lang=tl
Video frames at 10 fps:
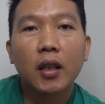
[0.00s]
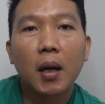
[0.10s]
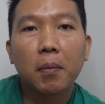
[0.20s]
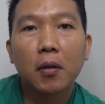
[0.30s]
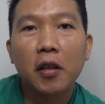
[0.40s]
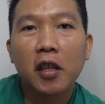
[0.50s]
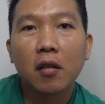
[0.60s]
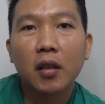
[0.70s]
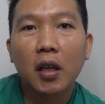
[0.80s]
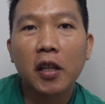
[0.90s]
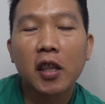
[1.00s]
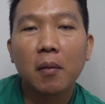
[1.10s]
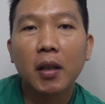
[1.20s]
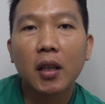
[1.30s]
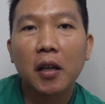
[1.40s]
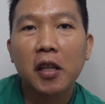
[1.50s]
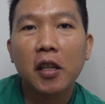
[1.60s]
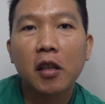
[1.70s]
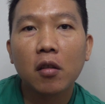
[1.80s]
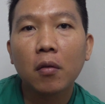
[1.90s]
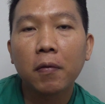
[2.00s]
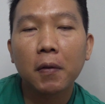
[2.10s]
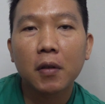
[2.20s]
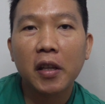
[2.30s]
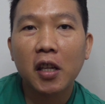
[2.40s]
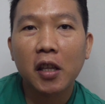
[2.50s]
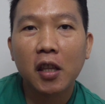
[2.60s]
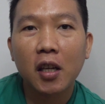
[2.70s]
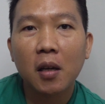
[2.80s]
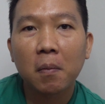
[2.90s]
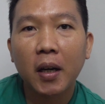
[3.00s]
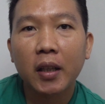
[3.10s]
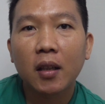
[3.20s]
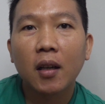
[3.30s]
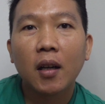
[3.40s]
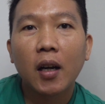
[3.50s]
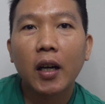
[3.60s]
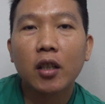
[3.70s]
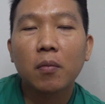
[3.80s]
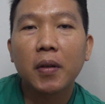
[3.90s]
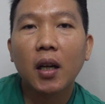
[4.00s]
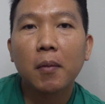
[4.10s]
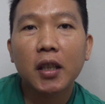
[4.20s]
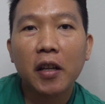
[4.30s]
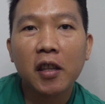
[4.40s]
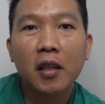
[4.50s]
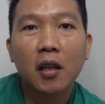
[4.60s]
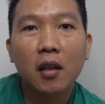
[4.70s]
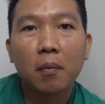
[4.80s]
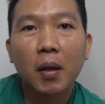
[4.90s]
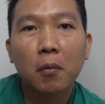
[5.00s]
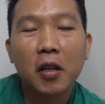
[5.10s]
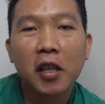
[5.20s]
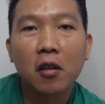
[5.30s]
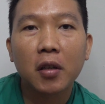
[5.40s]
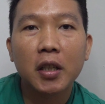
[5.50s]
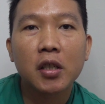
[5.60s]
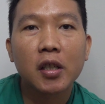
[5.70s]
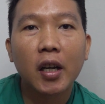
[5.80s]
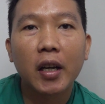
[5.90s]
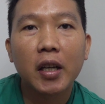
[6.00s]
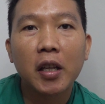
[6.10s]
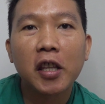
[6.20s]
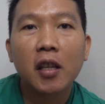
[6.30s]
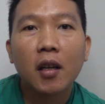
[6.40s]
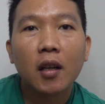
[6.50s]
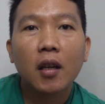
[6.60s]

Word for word: tapos yung next na mataas is 256GB, at yung pinakamataas na memory storage niya is